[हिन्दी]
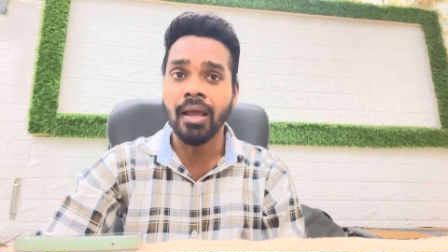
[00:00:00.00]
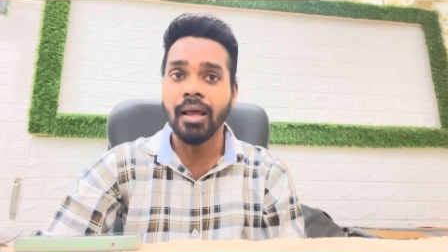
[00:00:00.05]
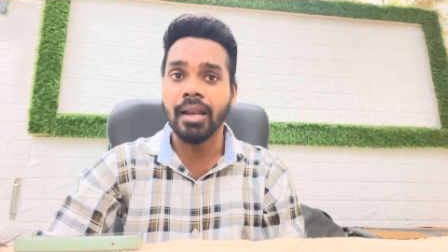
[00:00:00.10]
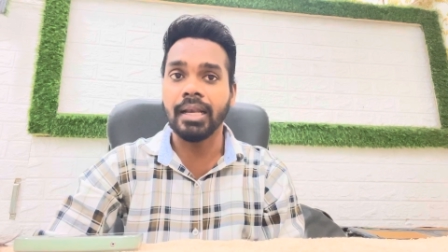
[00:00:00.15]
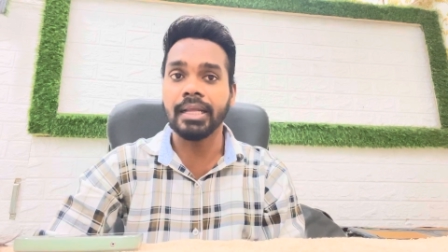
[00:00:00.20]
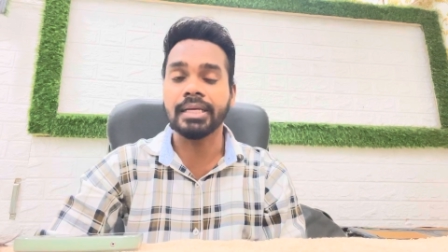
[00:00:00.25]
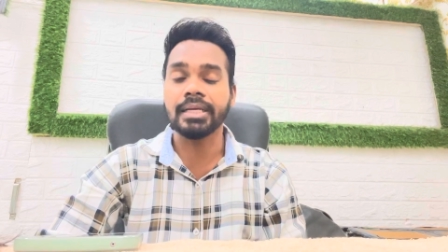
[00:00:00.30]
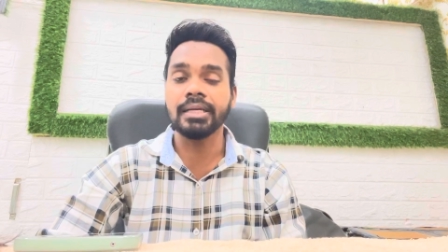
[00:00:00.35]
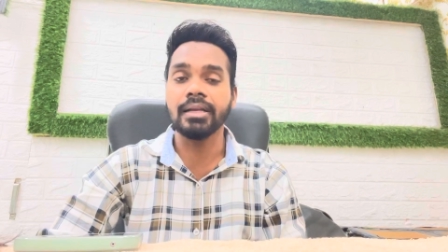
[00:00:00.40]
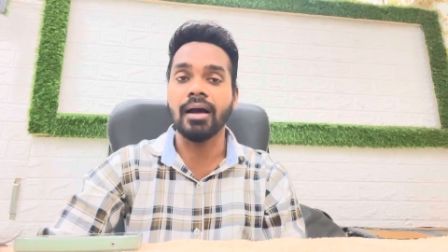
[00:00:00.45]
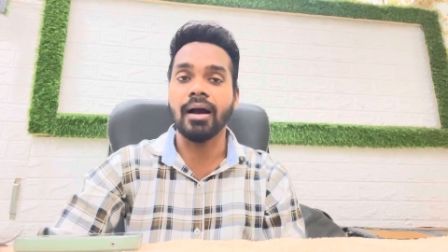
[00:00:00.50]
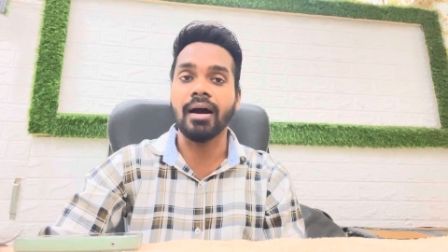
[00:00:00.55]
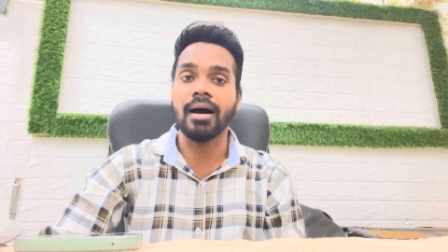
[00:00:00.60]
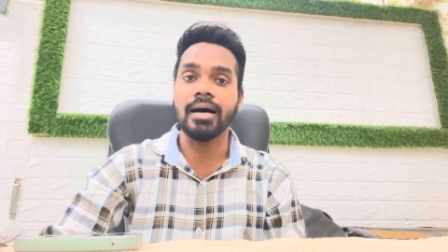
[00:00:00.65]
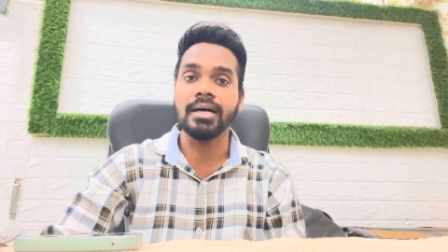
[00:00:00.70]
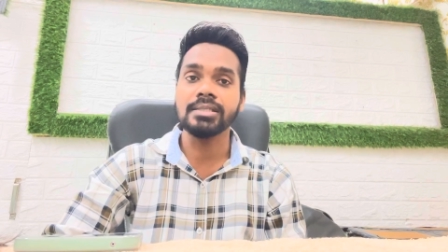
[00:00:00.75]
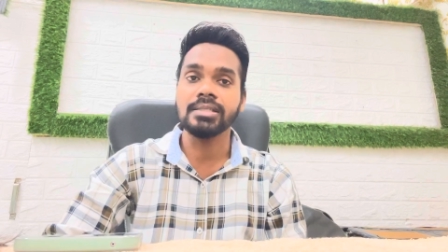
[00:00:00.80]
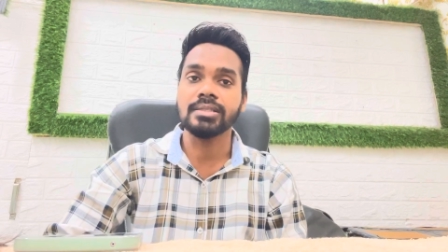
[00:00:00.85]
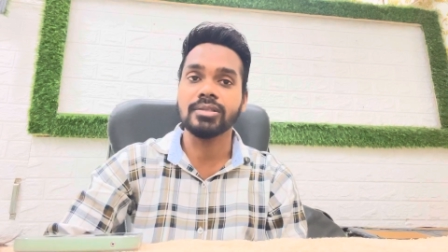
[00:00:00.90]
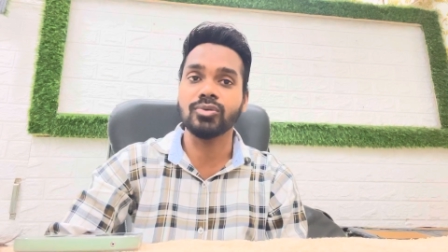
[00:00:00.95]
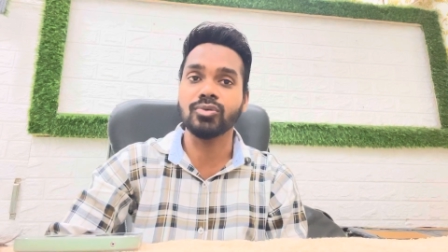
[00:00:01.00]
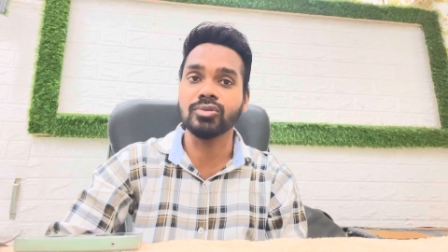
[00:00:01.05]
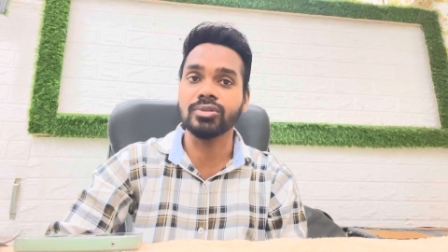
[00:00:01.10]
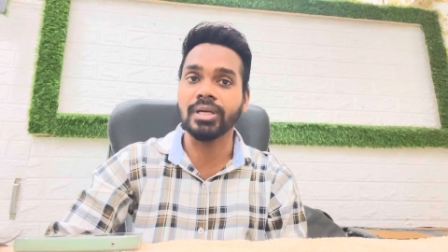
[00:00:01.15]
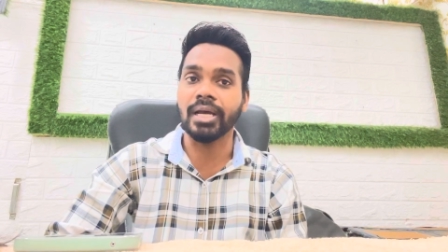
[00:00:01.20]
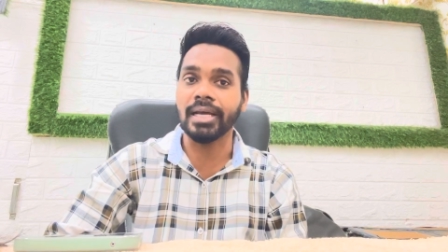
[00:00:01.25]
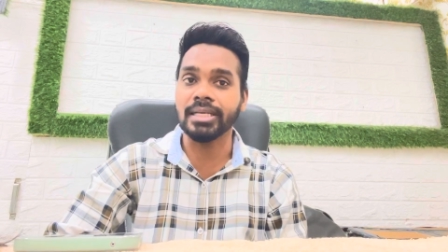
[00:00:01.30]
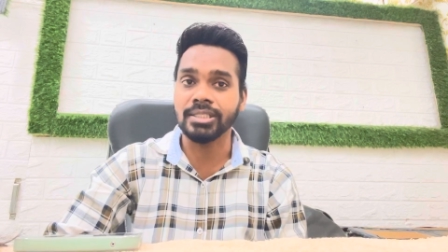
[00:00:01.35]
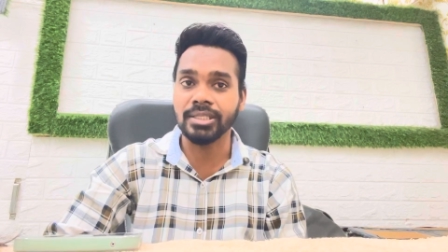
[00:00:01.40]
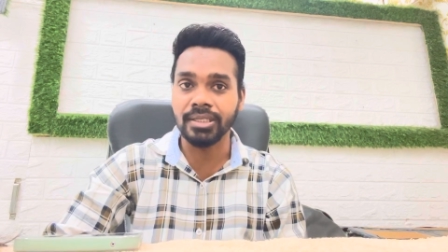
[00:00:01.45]
लेकिन आज कुछ
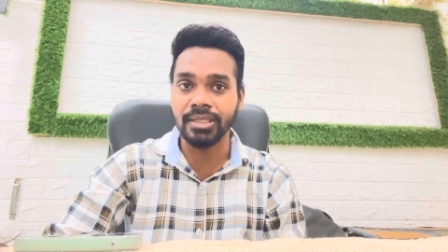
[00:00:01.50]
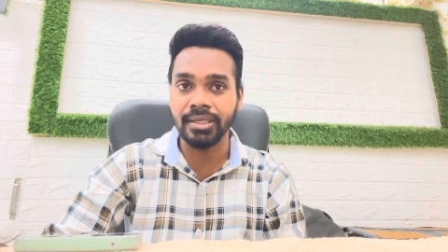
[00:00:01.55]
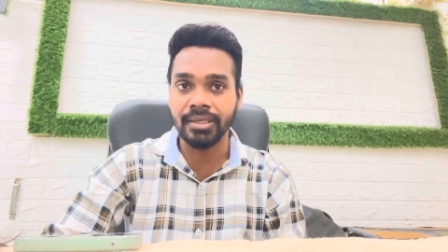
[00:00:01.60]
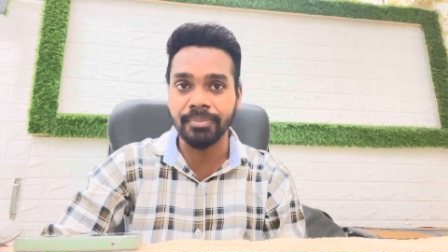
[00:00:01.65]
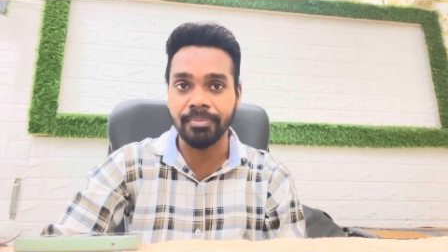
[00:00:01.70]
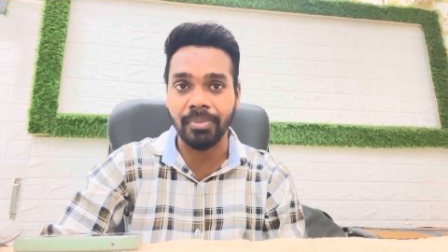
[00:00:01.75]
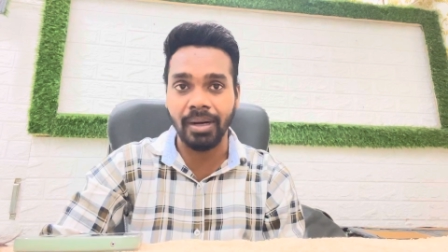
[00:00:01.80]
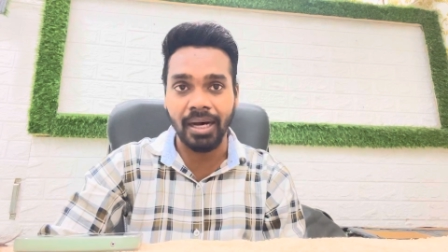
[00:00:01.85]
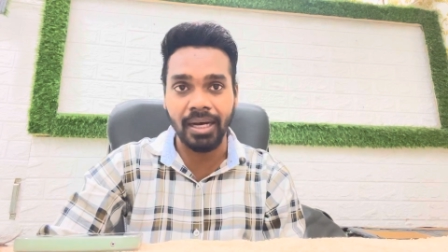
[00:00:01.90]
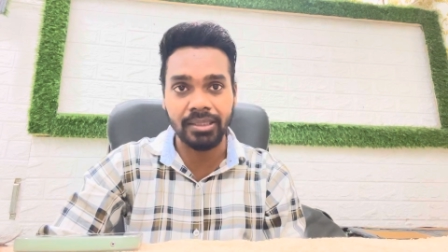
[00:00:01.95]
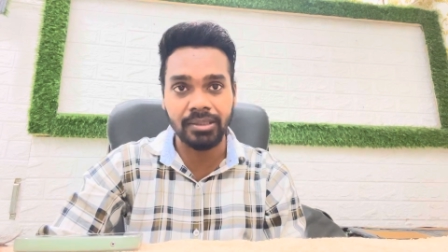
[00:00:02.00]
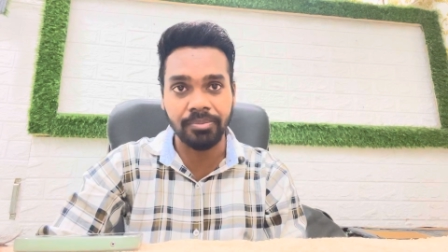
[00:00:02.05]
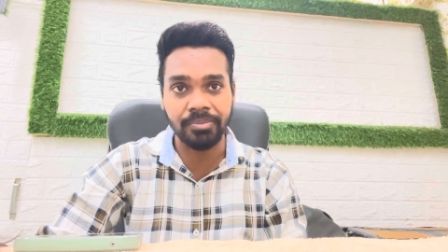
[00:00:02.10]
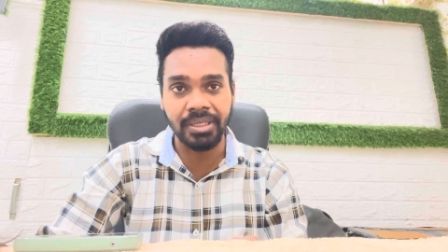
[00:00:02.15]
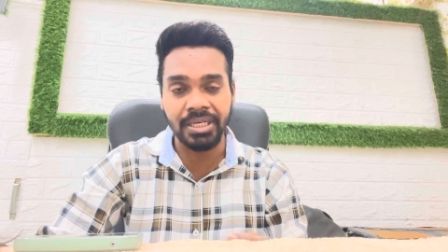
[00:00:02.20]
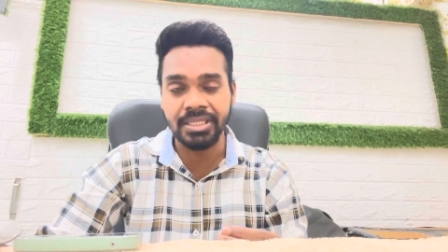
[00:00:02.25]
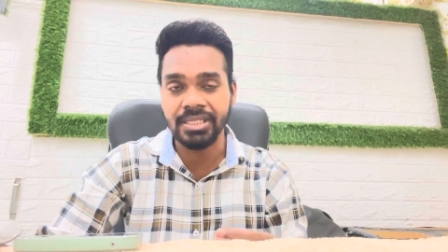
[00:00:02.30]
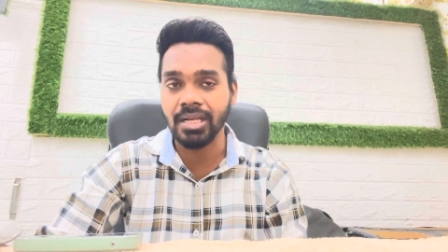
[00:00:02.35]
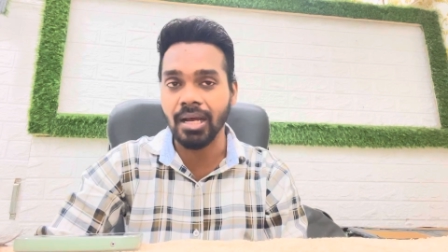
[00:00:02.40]
ऐसी बात मेरे